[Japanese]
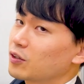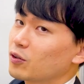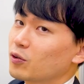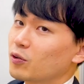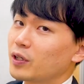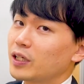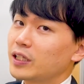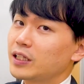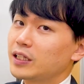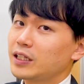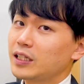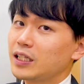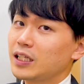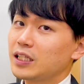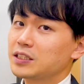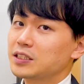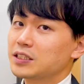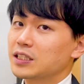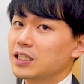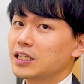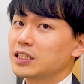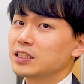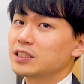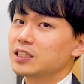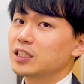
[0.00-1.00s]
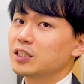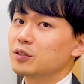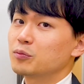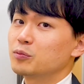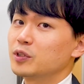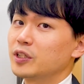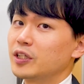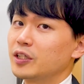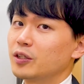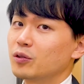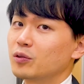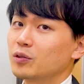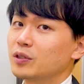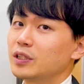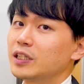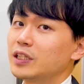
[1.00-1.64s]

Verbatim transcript: これって置換積分でよく